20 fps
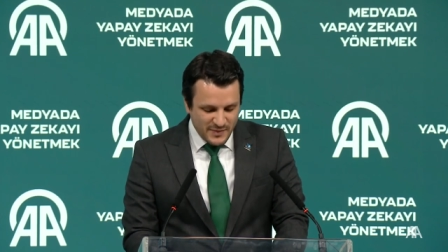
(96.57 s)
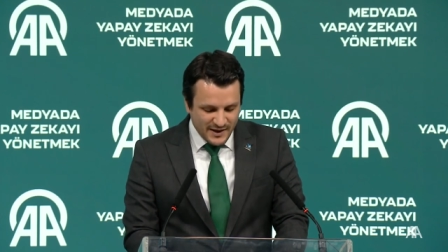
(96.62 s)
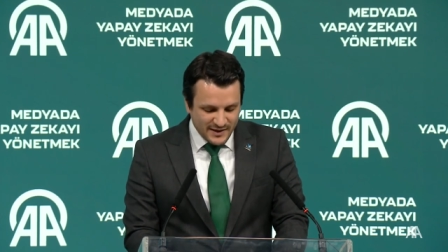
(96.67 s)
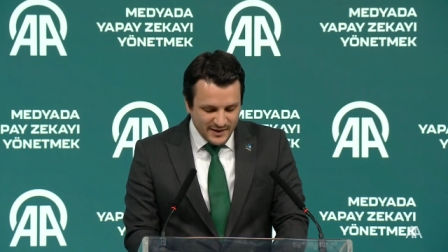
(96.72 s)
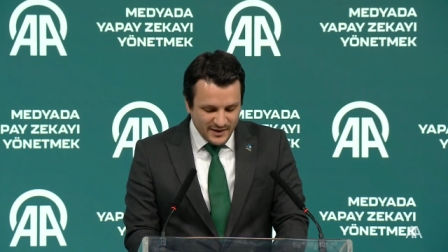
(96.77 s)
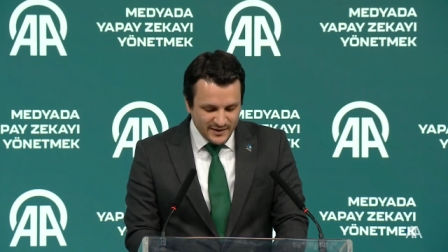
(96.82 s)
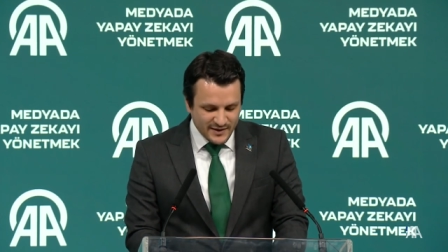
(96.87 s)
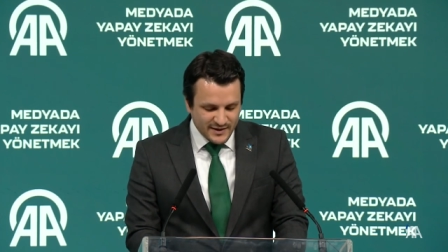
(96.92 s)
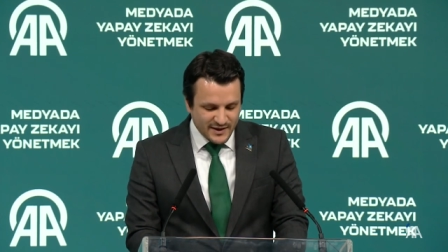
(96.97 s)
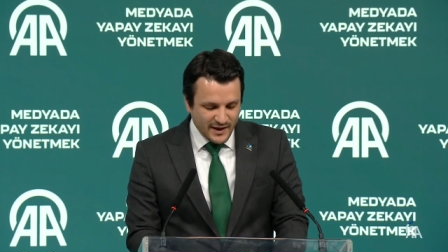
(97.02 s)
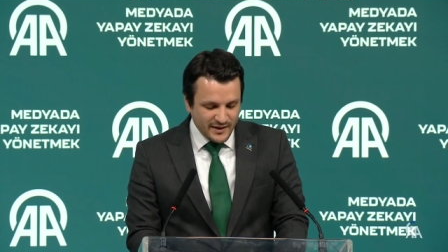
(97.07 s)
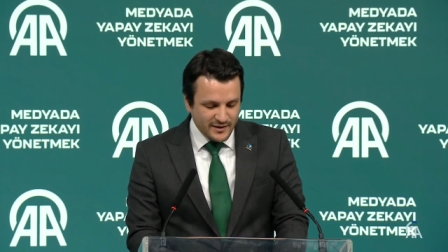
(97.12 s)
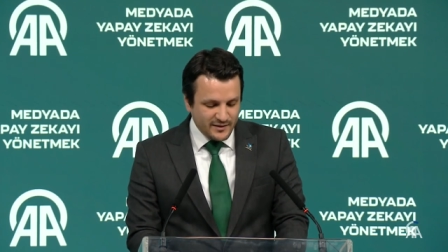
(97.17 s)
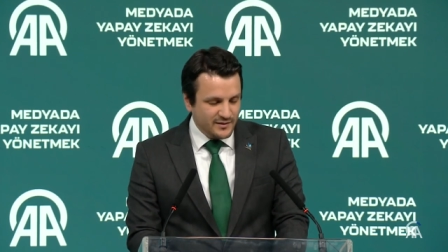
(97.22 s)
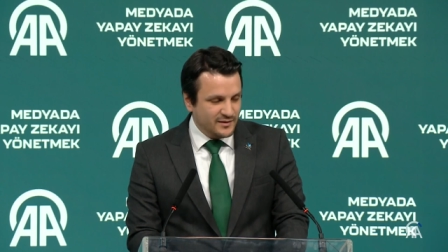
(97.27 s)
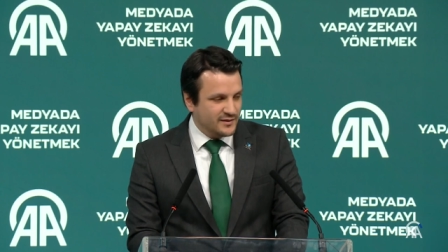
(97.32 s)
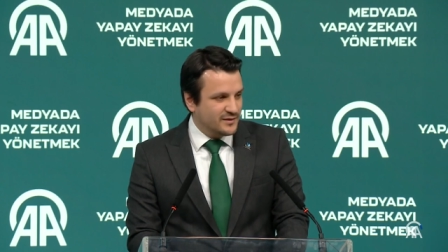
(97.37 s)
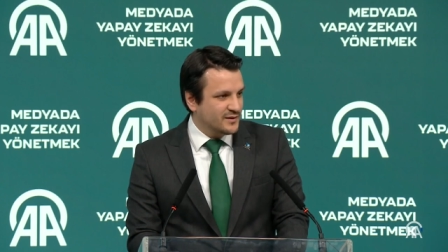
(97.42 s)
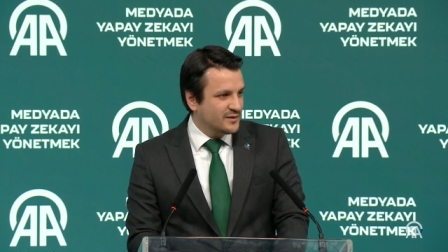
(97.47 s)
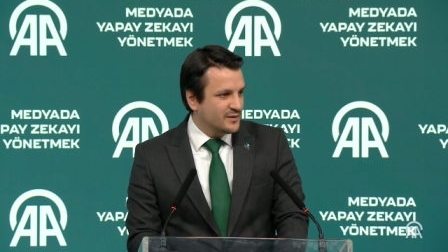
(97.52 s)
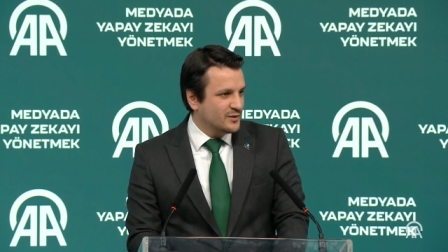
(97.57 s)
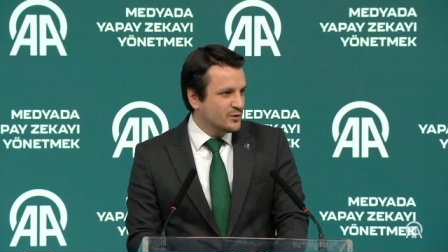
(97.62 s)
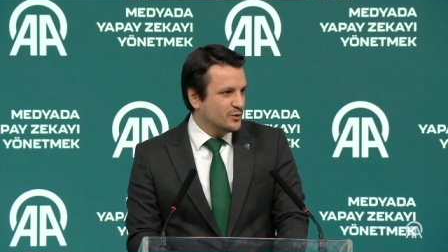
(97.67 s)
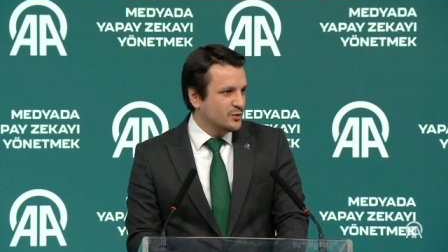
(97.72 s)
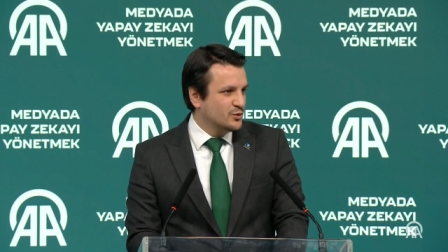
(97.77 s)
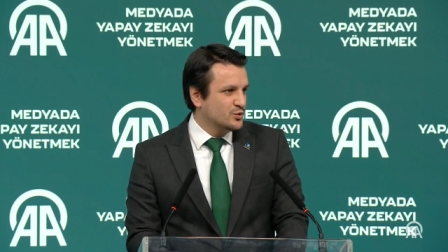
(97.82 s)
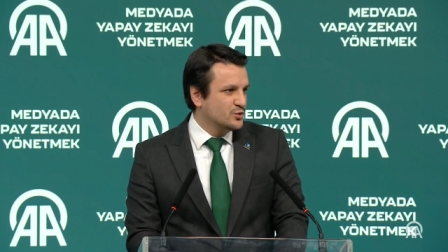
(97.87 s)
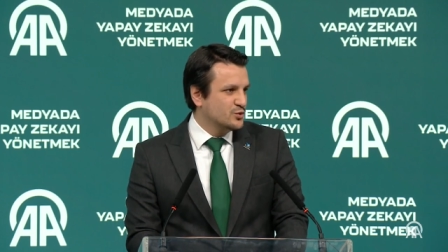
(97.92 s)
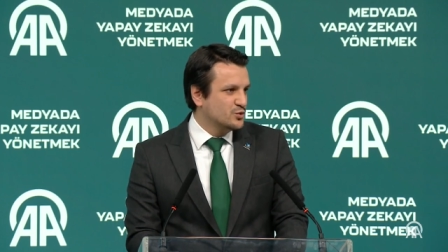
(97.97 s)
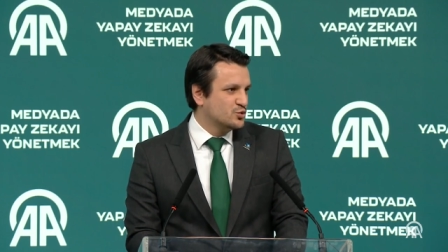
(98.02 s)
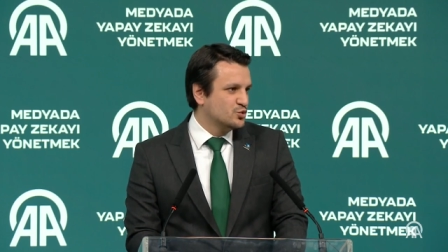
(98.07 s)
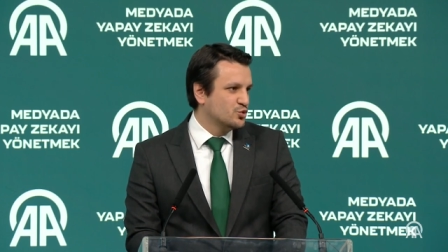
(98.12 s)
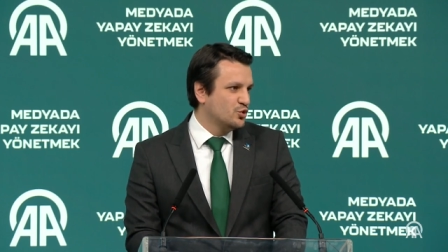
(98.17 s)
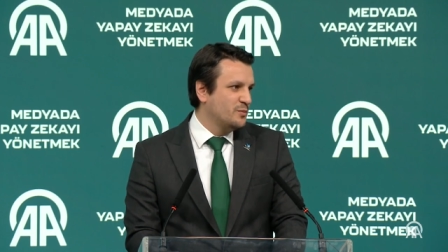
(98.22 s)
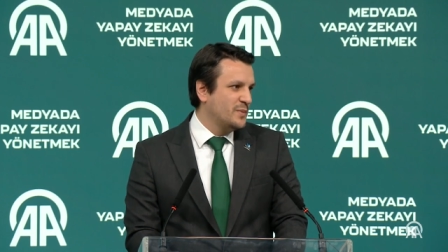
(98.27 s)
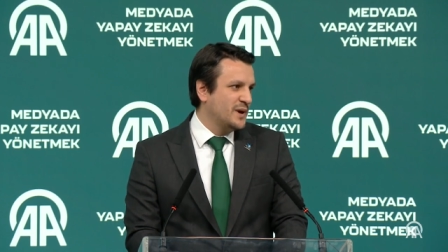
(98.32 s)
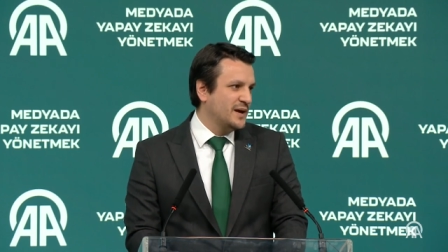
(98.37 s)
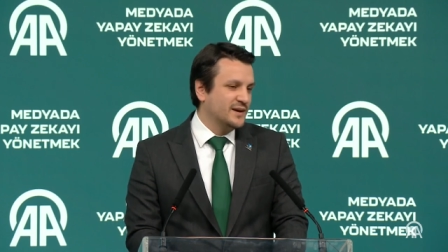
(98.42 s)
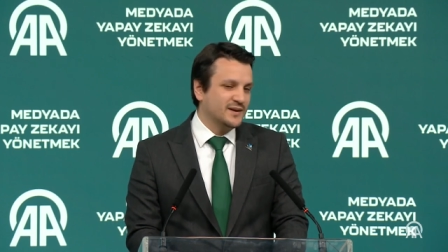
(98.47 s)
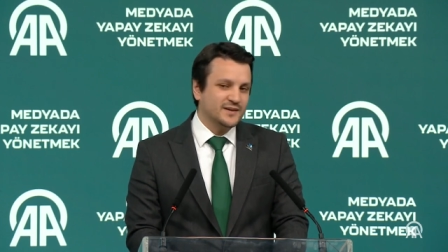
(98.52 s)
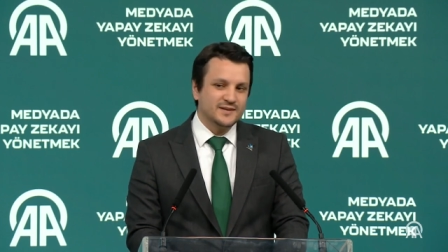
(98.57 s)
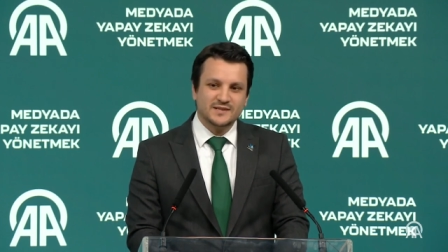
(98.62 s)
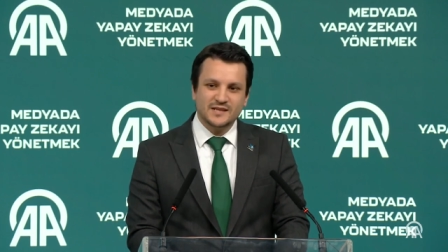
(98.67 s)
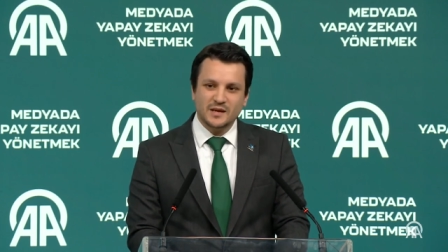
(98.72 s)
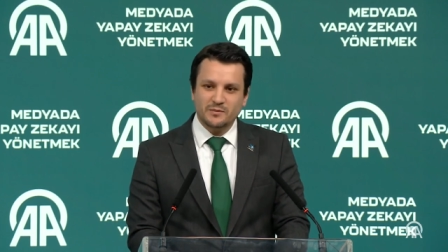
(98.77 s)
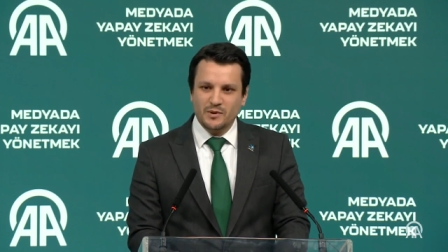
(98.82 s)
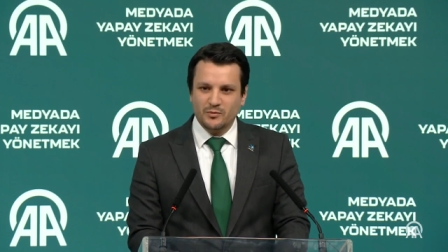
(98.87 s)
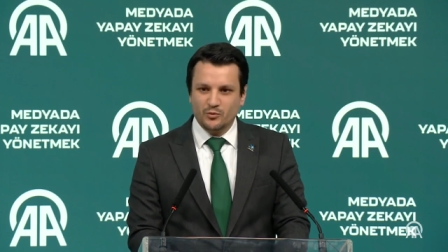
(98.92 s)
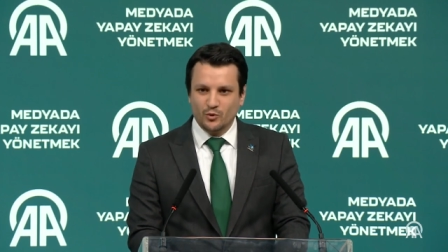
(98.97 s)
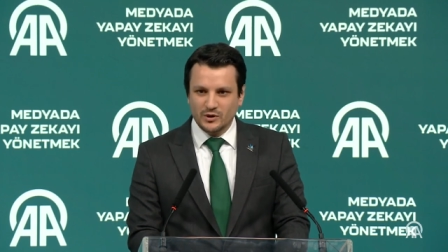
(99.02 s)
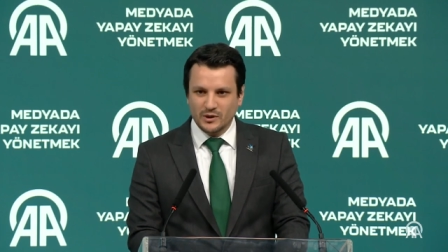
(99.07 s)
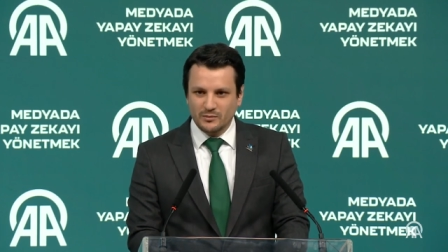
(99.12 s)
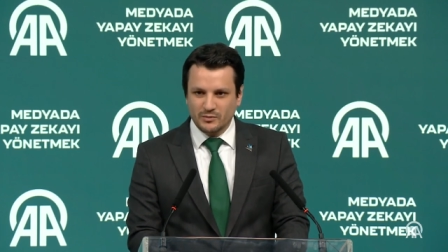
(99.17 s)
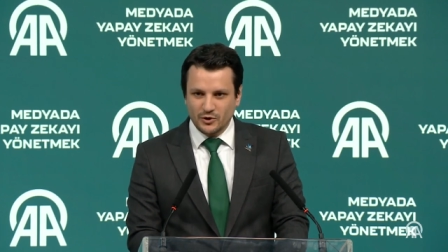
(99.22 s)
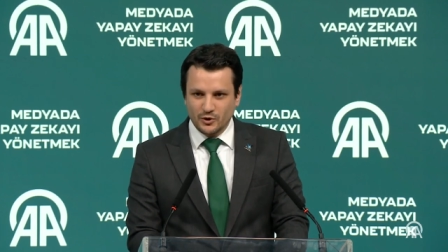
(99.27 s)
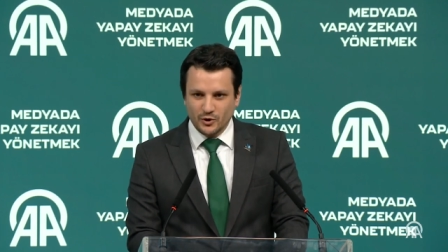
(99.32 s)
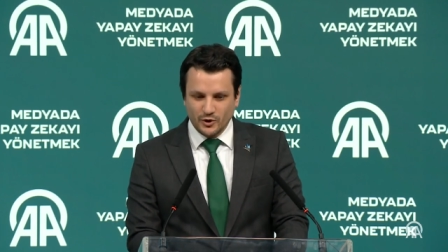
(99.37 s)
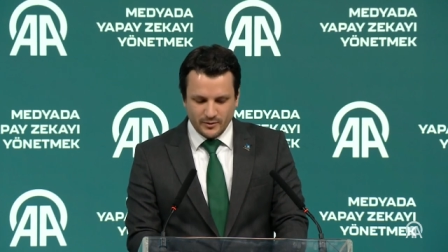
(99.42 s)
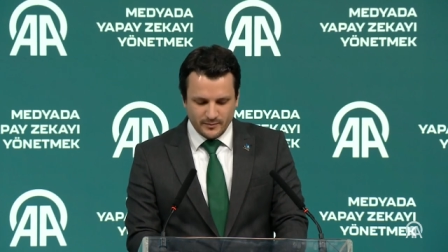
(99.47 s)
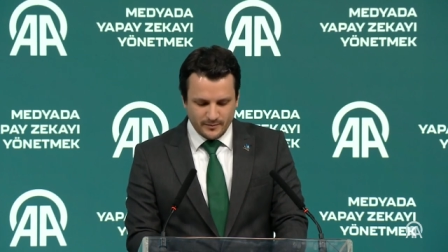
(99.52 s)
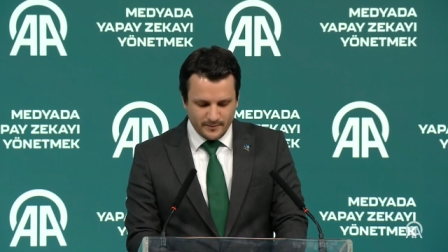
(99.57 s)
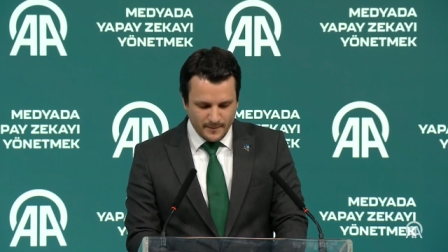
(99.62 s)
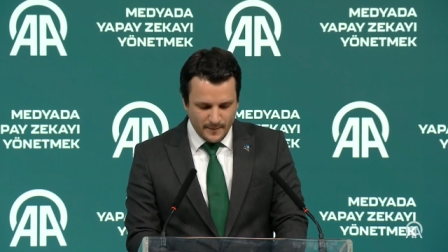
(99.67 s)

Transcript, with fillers: beklenirken zulme sebep olabiliyor.